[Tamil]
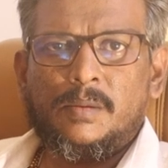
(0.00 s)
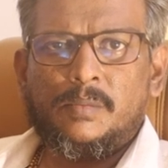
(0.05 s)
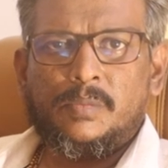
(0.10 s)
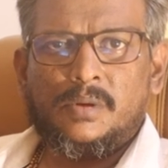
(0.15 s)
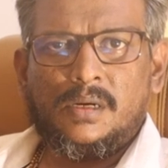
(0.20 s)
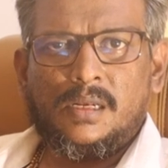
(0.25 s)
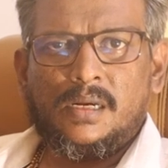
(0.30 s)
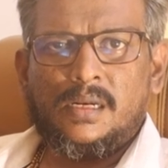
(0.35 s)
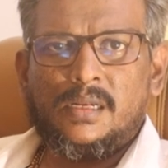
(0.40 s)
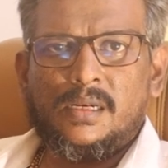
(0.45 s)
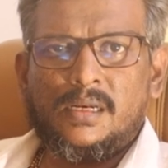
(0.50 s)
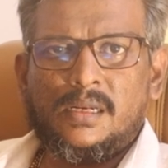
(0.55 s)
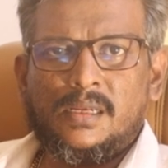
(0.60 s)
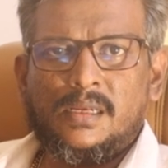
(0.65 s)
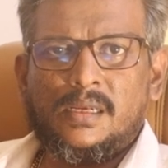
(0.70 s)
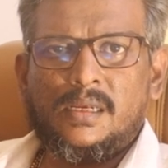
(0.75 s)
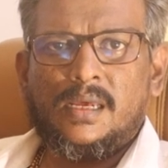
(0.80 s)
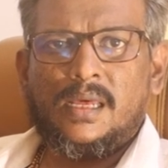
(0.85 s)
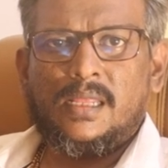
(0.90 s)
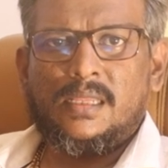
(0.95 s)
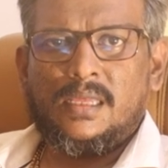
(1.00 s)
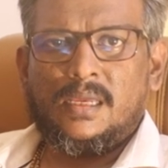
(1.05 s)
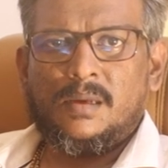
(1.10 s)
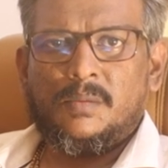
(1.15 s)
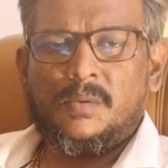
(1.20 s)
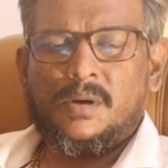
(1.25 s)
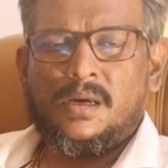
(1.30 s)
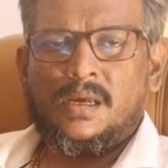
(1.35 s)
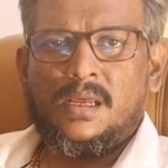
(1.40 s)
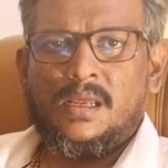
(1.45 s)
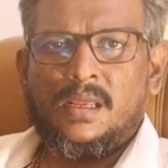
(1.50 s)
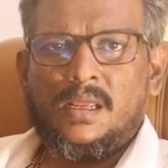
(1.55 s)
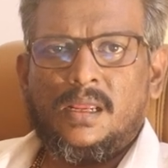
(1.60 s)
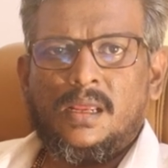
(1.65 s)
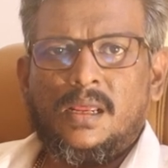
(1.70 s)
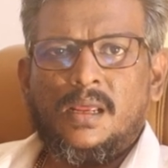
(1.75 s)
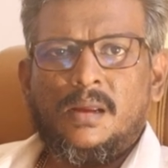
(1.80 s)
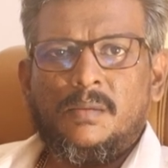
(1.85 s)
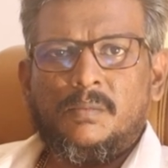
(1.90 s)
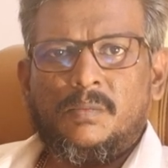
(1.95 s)
வாய்ப்புகள் இருக்குது அதிகமாக
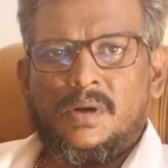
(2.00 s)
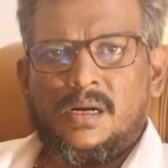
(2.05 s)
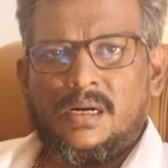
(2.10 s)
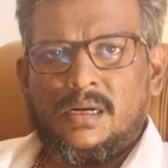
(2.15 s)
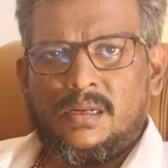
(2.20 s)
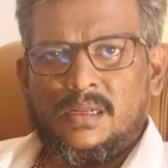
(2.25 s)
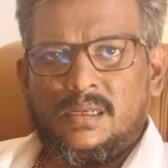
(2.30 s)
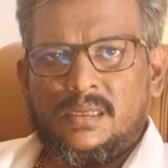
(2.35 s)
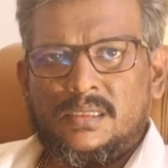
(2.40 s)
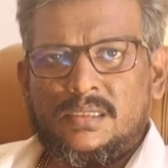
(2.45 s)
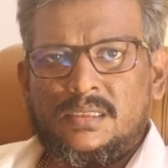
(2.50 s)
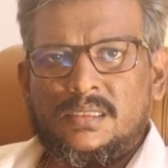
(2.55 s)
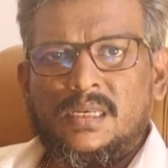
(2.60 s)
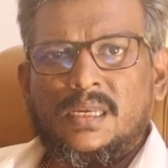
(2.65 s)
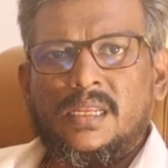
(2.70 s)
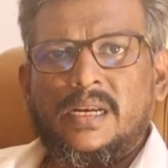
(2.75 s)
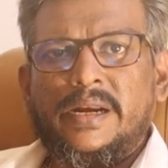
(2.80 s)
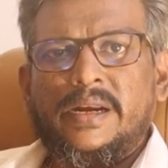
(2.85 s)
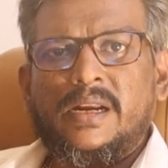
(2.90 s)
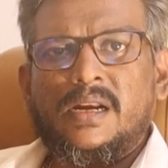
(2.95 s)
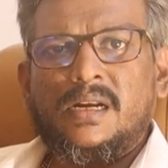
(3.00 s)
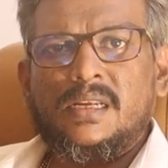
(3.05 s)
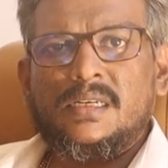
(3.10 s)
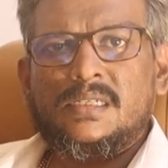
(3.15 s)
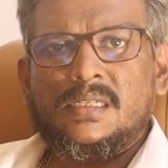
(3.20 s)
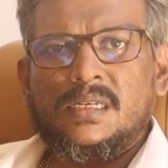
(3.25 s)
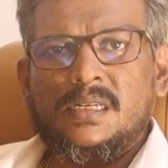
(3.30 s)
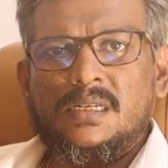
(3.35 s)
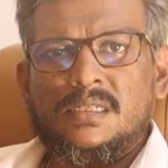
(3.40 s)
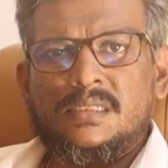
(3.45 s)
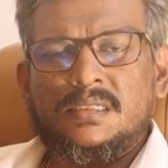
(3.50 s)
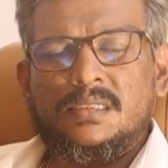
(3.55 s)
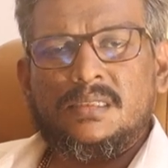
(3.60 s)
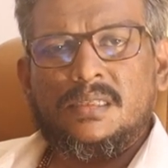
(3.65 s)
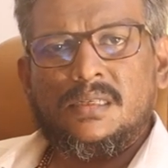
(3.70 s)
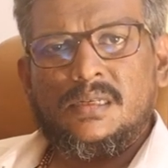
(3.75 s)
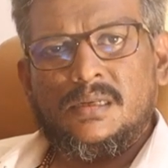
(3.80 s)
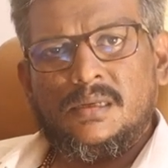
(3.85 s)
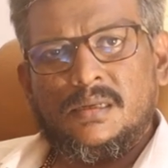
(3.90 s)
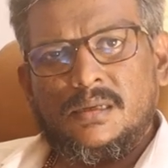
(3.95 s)
பட்டு சிகரெட் அடிக்ஷன் இஸ்
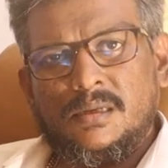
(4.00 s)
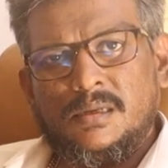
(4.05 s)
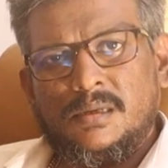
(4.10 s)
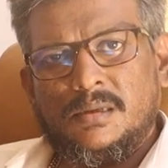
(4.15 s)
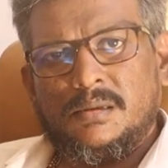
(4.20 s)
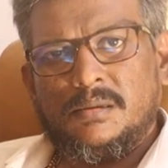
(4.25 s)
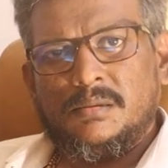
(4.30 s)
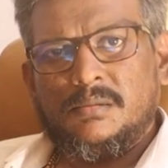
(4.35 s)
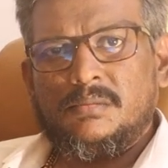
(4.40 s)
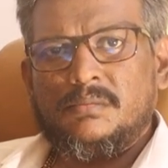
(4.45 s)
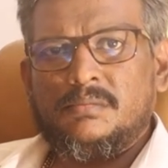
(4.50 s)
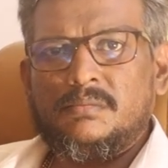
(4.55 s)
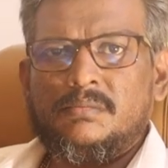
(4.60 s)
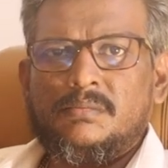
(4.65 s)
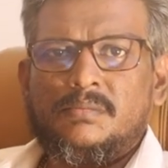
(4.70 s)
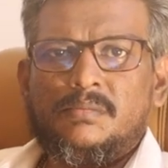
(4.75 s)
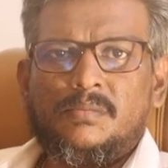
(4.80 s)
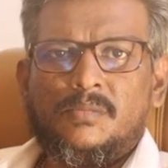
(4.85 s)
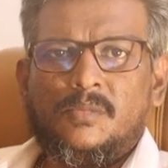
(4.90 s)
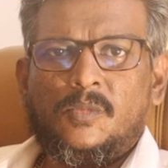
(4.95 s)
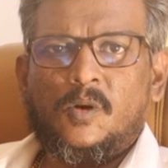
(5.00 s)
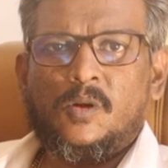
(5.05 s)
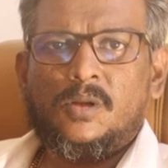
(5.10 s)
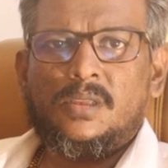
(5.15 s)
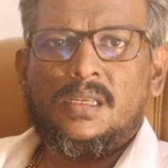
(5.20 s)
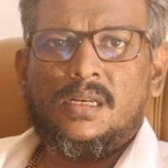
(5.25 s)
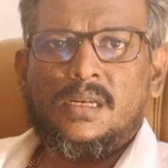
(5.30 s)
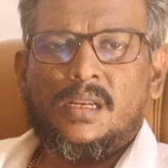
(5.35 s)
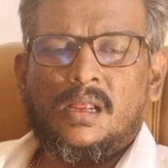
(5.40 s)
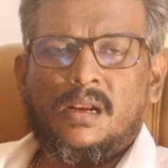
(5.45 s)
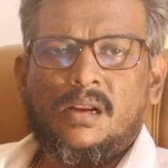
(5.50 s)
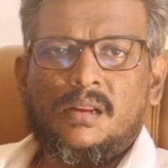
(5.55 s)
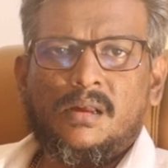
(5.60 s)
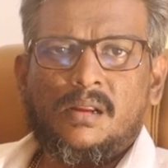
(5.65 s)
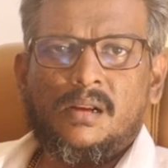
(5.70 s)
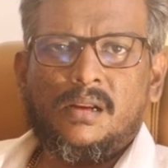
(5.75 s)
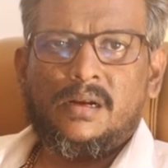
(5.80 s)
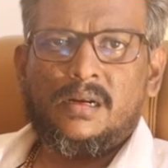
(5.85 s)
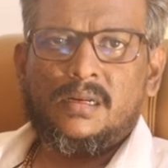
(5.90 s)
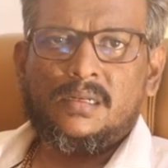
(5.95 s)
மோர் தென்
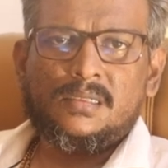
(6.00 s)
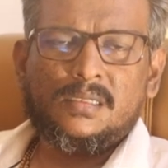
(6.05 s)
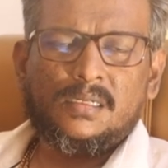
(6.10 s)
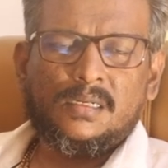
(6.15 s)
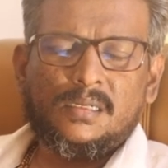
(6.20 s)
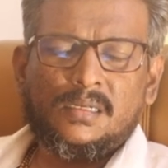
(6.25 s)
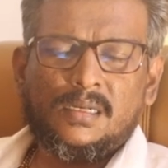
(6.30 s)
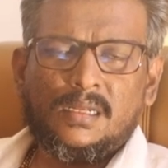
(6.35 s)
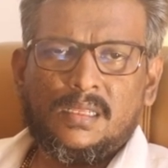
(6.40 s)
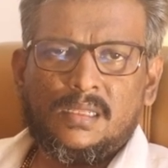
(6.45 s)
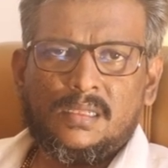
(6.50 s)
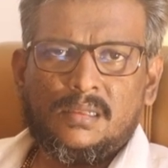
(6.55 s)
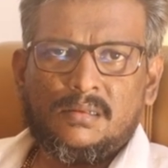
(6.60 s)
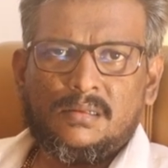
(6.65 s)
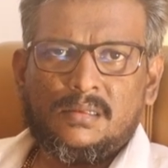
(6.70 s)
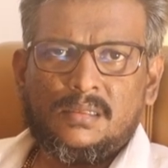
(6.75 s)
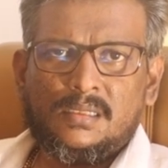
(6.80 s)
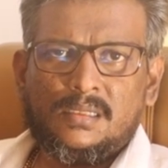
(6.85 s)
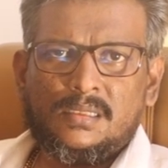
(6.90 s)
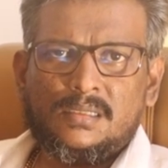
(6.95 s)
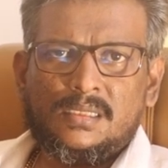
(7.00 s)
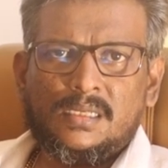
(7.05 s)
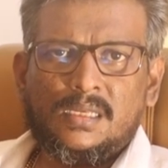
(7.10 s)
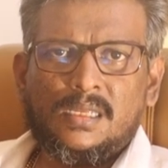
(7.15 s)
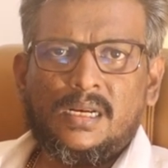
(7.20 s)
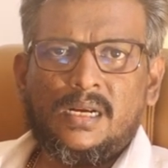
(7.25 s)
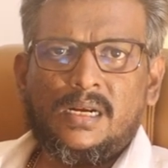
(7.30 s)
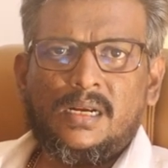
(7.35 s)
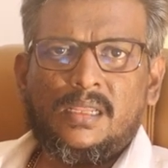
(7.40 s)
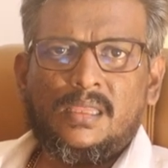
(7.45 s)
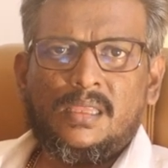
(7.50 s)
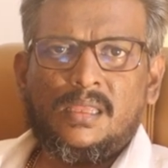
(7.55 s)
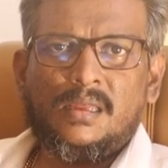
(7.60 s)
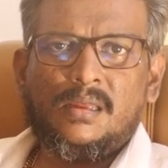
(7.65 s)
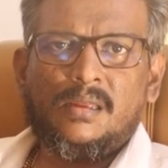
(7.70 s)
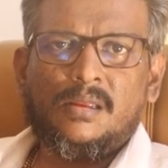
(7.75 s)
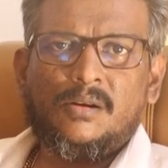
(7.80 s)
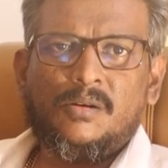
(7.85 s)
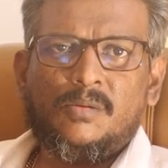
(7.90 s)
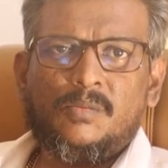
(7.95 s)
ஆல்கஹால் அடிக்ஷன் அதாவது சிகரெட்டு
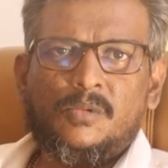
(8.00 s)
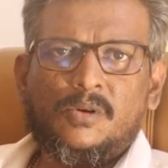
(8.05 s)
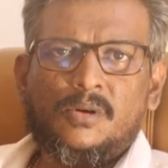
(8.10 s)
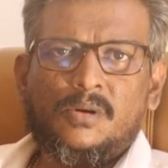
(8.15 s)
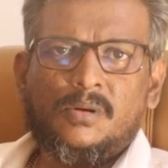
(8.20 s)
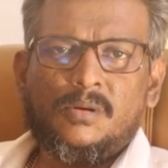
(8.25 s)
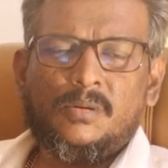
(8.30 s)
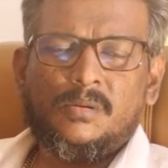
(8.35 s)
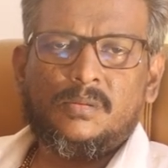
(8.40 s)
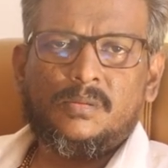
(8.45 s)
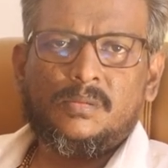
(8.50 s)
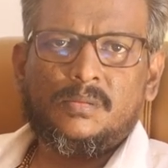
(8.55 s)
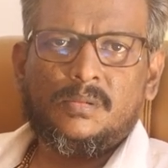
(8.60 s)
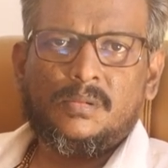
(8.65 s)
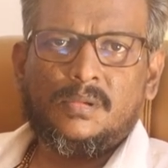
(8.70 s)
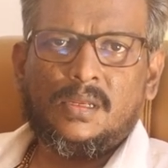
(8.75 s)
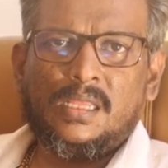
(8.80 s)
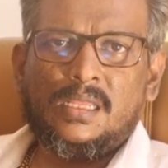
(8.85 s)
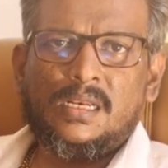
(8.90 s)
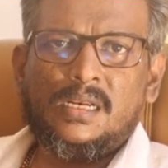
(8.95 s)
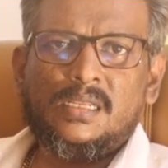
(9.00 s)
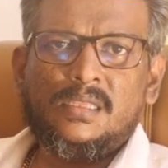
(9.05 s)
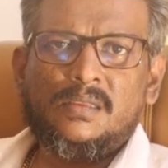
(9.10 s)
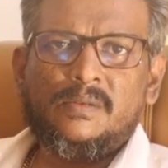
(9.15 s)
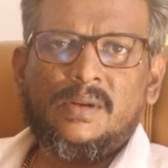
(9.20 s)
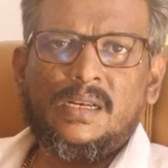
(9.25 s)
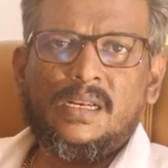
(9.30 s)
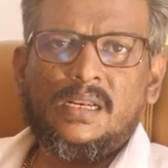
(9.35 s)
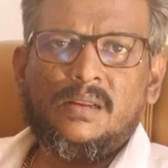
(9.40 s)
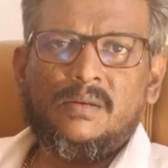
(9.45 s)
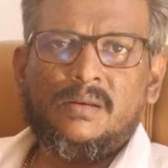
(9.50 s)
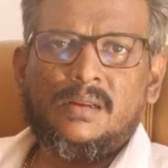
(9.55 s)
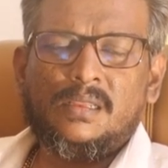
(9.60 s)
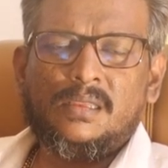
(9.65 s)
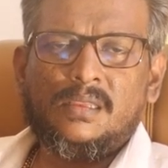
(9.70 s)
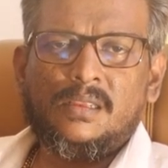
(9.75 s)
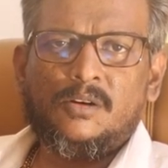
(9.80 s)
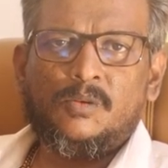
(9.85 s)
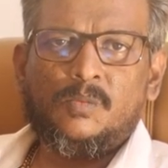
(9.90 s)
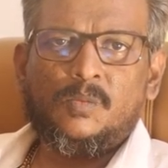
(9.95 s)
தான் ரொம்ப அதுலேருந்து வெளியில்
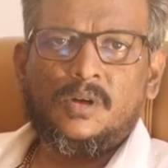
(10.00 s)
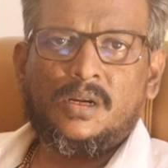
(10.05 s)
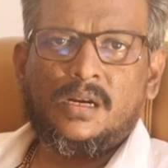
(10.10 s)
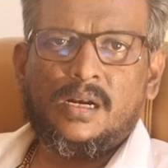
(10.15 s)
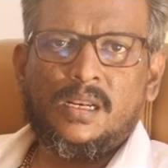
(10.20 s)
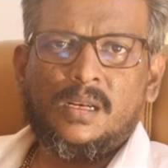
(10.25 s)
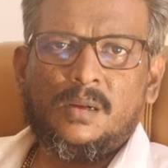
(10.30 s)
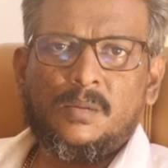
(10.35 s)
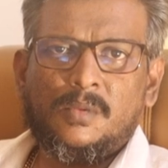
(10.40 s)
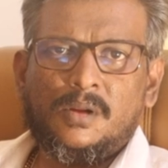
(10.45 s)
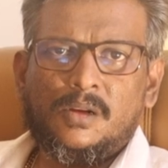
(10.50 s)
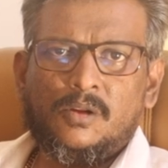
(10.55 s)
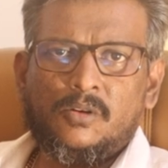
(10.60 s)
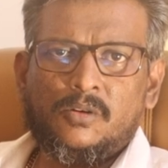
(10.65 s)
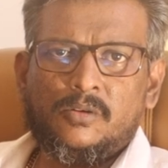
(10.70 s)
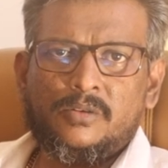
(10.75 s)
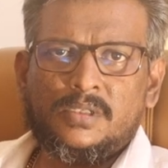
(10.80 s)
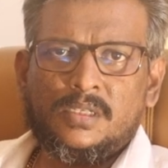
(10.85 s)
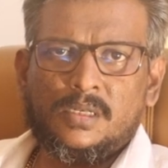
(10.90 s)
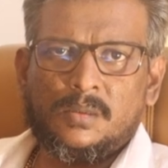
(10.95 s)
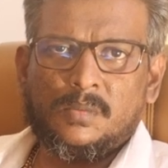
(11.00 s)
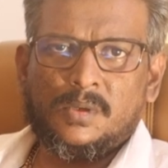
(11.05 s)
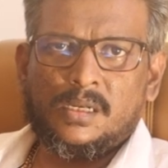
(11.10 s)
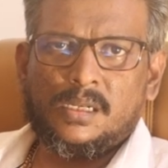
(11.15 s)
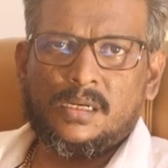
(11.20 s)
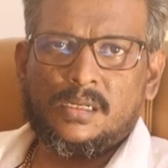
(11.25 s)
வர்றதே ரொம்ப கடினமான ஒரு விஷயமா